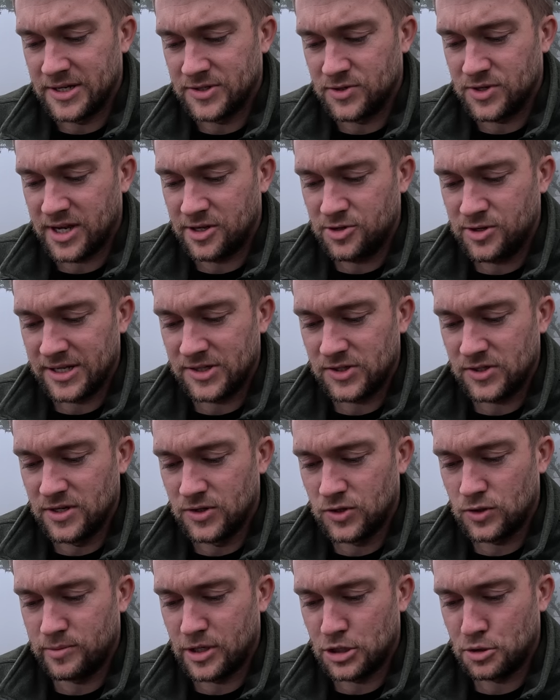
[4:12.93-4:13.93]
Also ich könnte jetzt
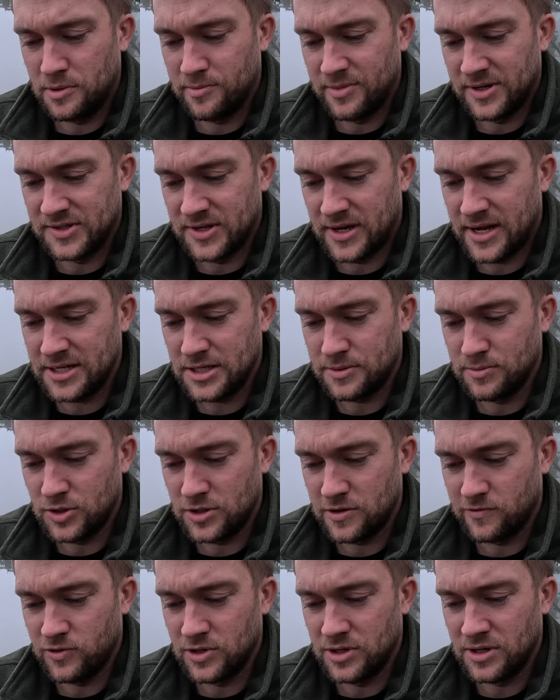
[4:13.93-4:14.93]
hier zum Beispiel mal sagen, ich
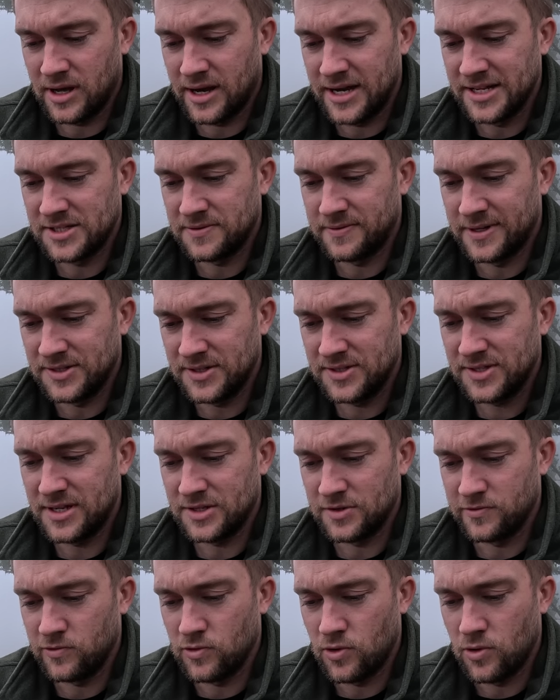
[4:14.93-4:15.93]
möchte für den 23.,
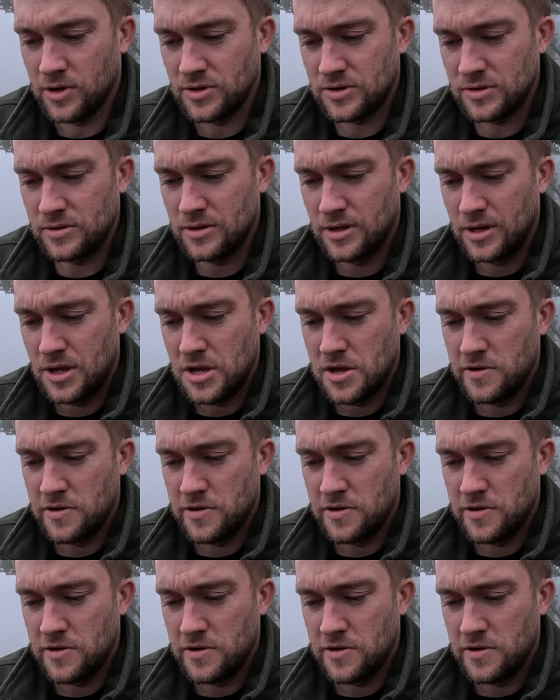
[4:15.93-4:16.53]
also für heute,